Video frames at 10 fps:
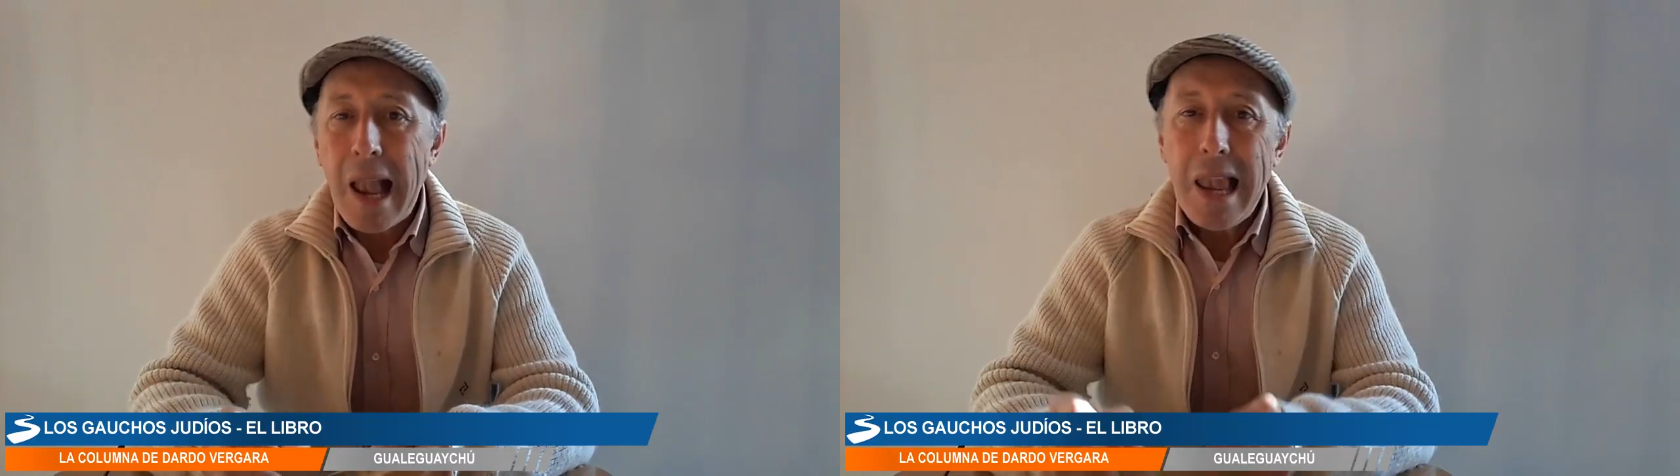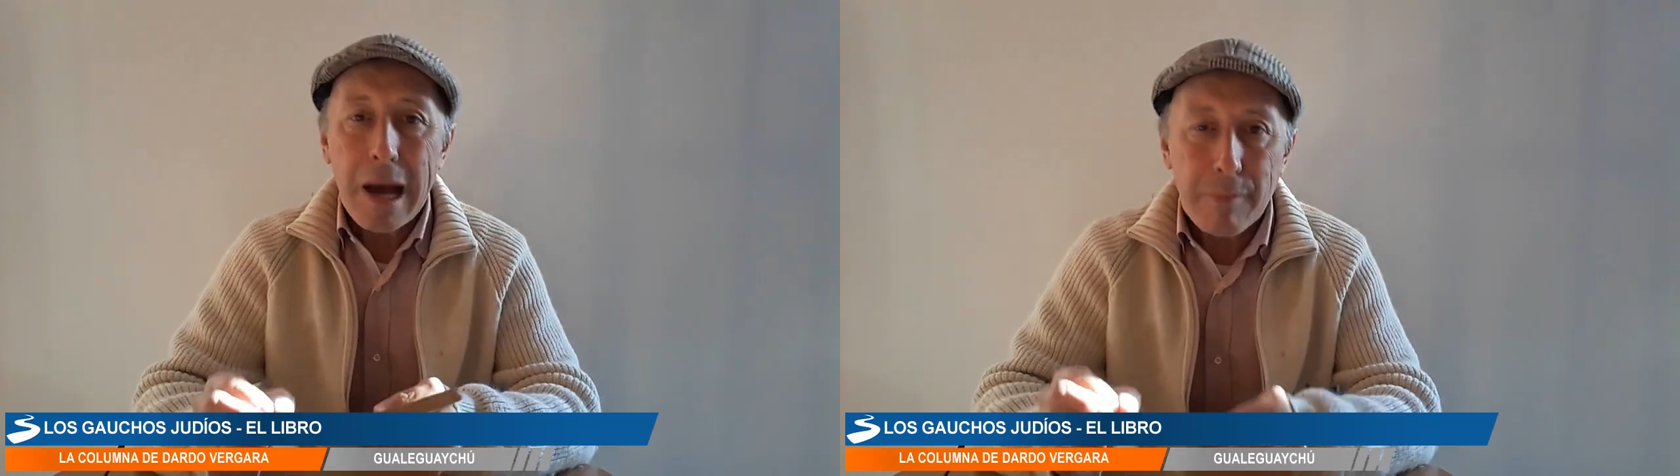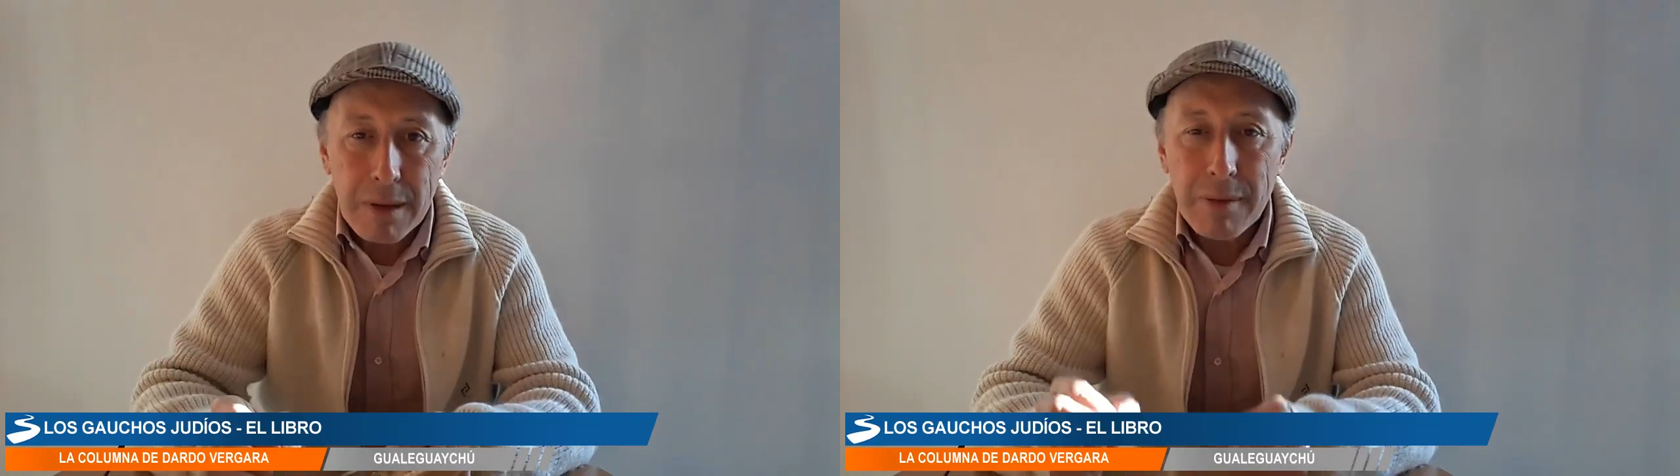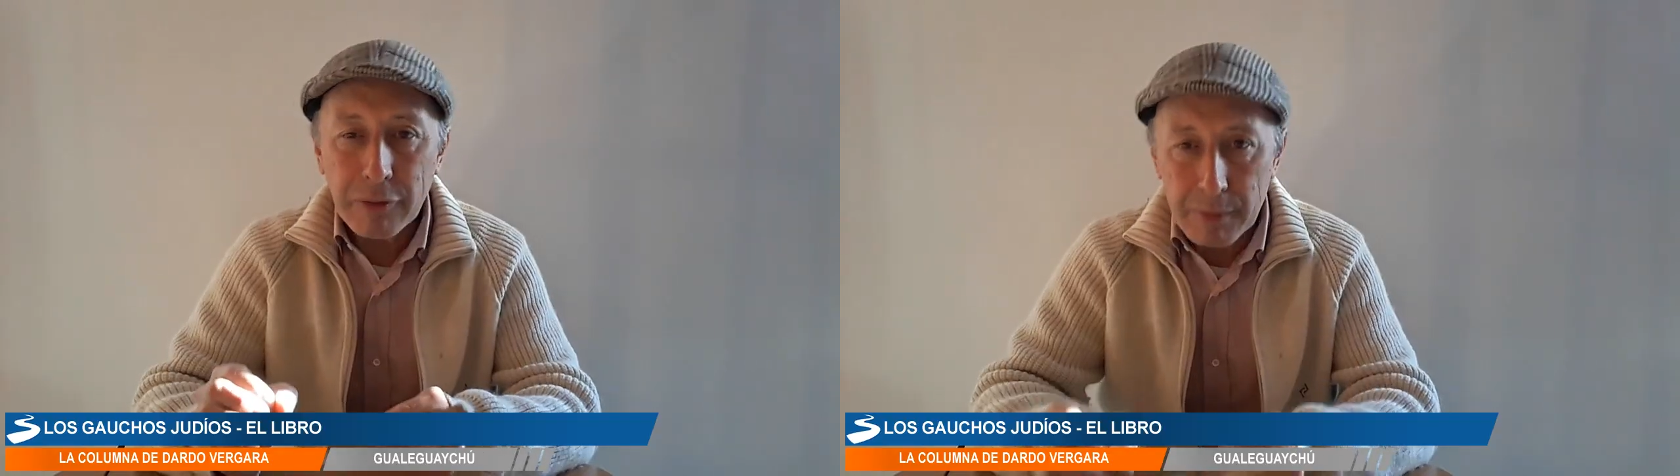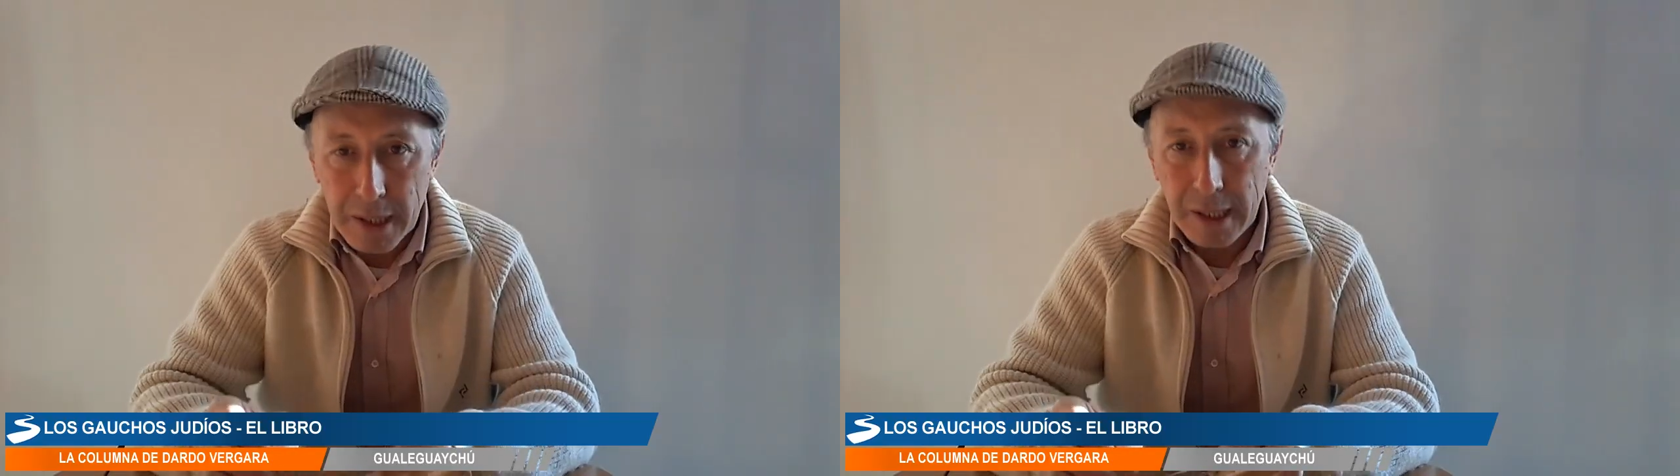las mismas
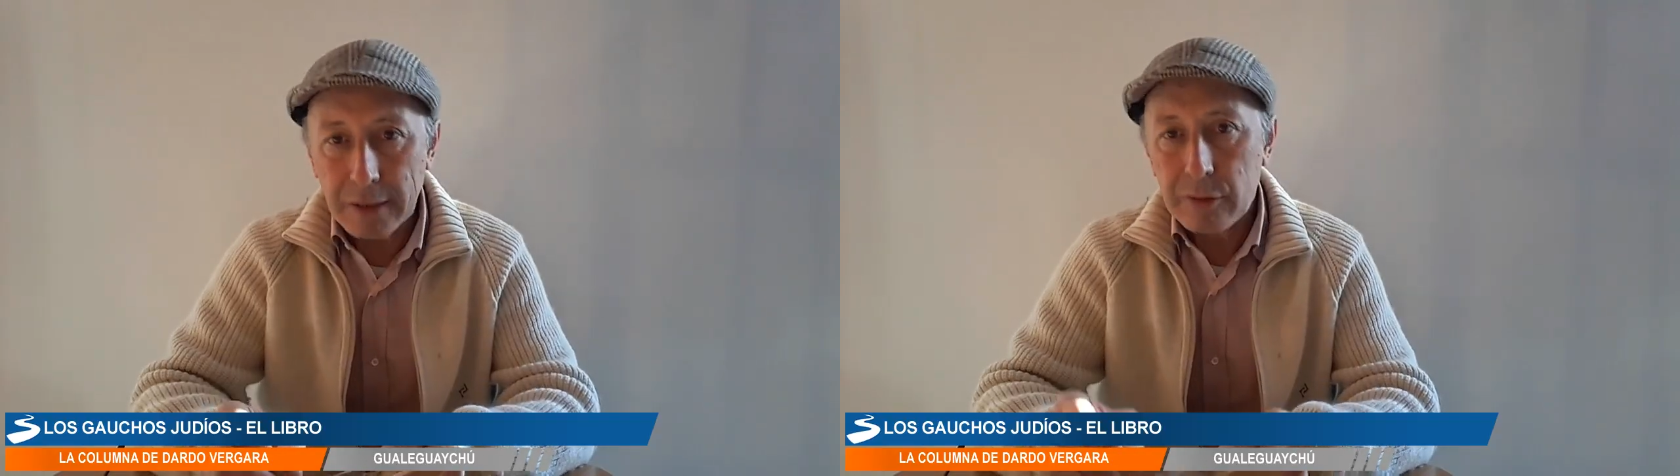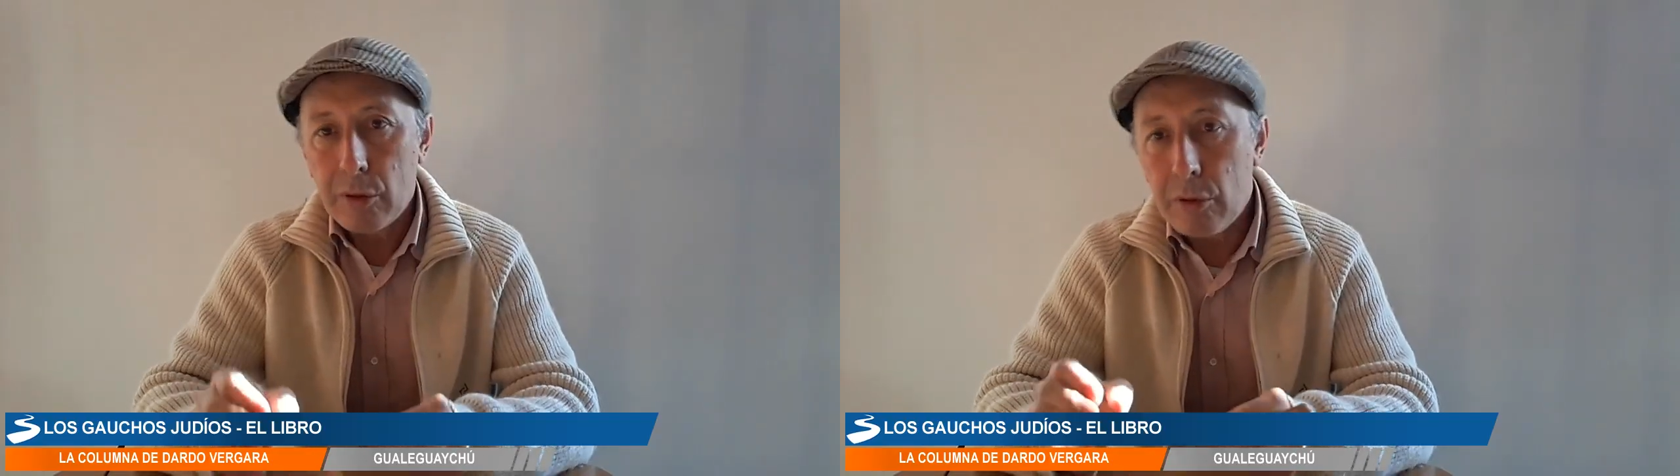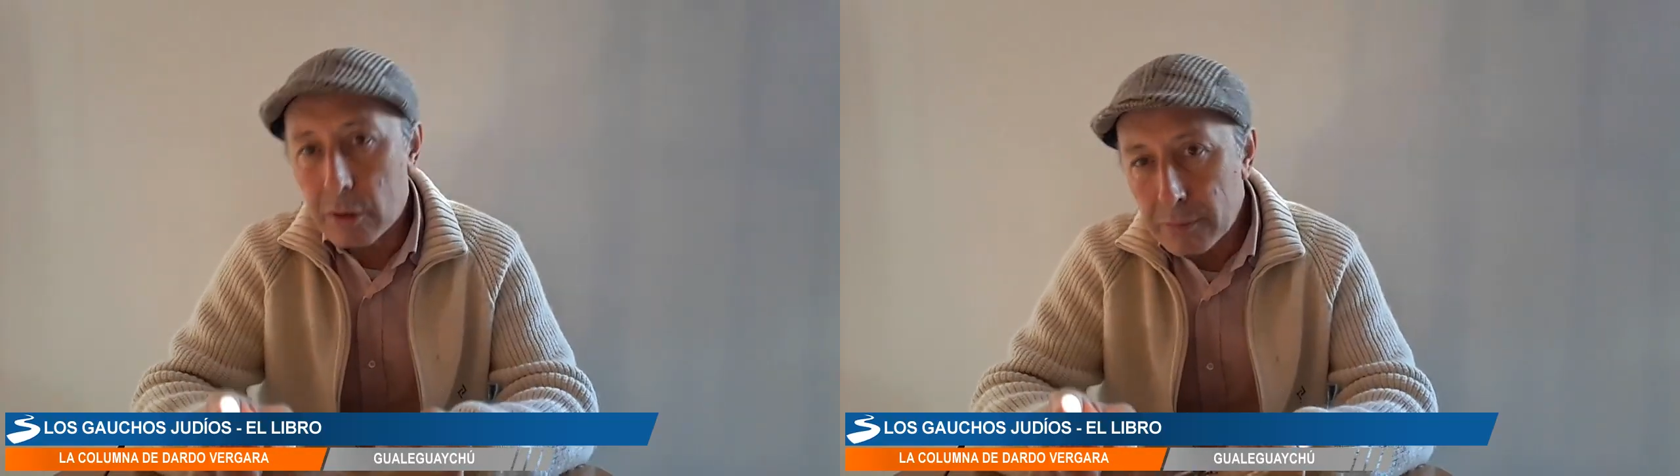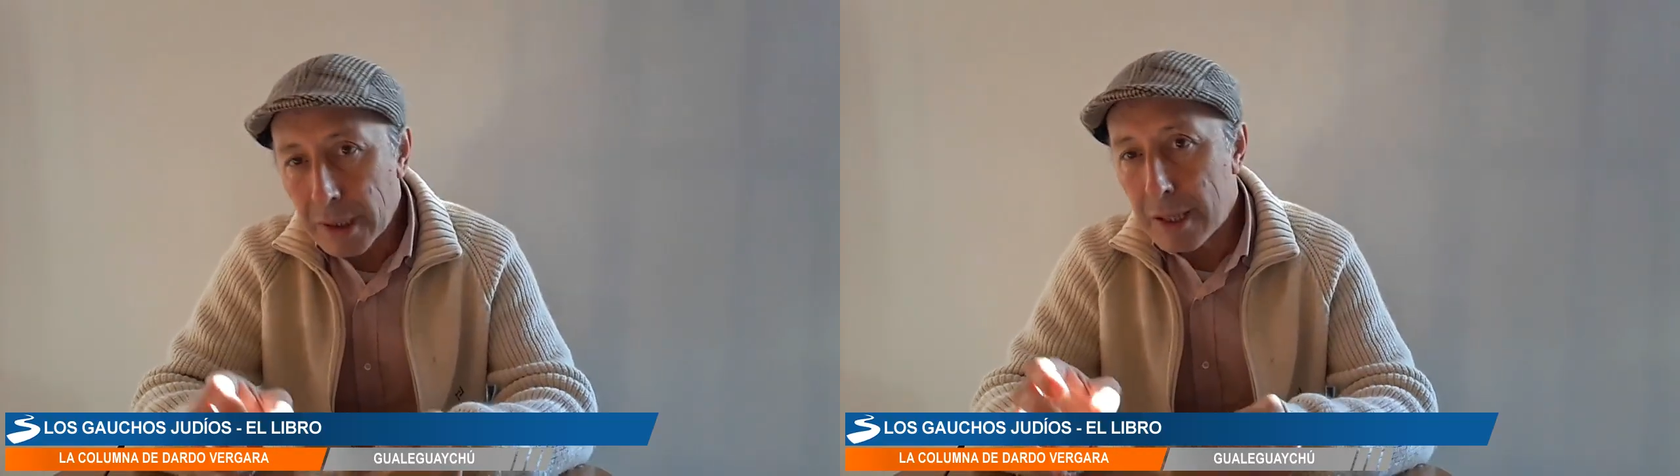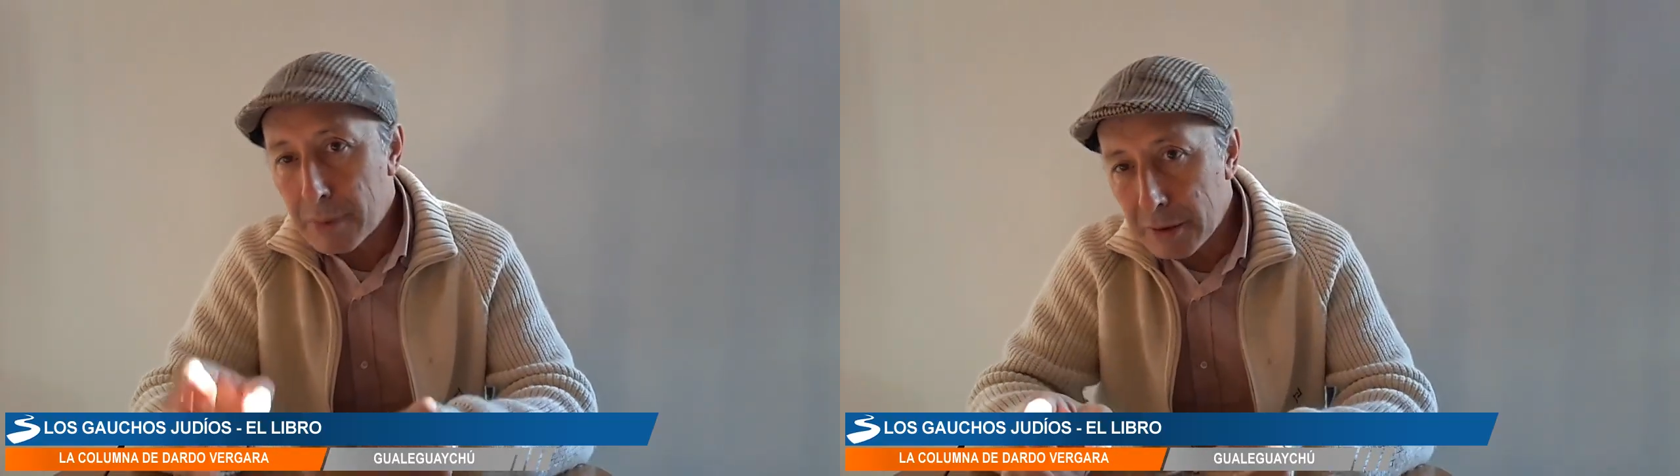familias,
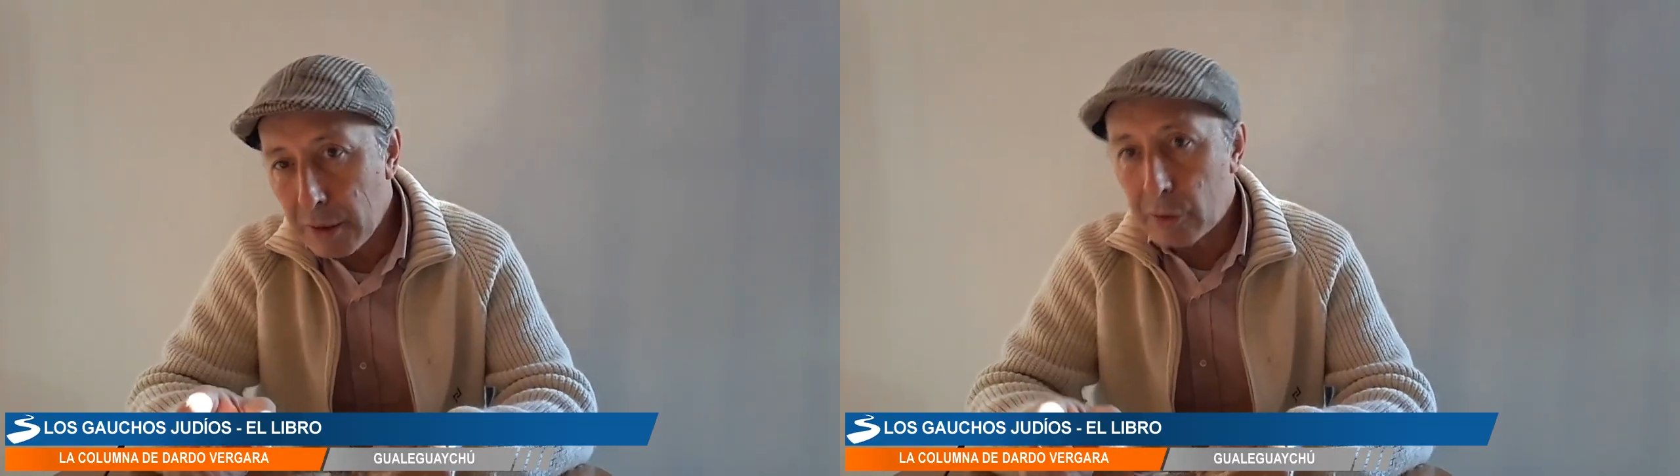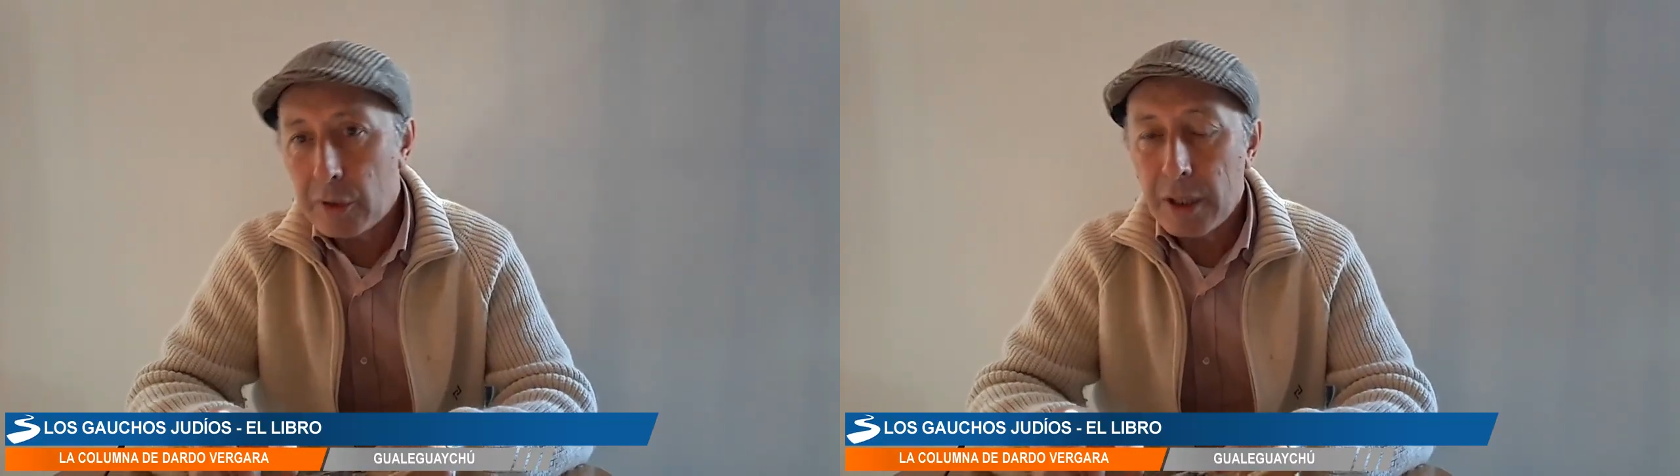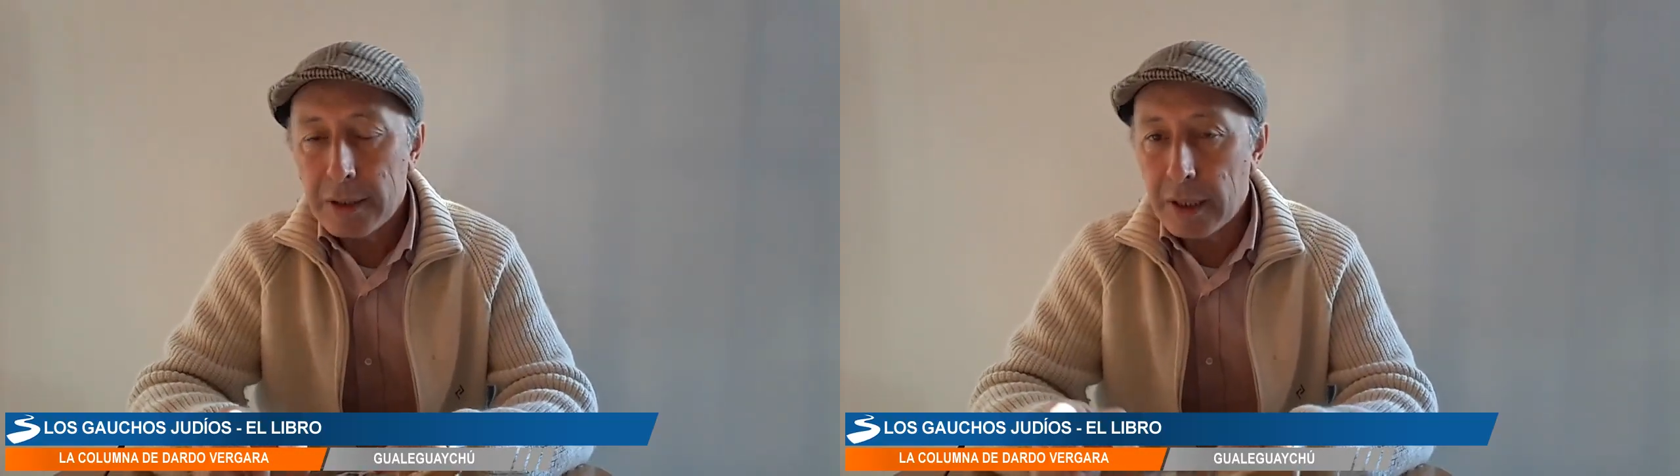nombres y apellidos,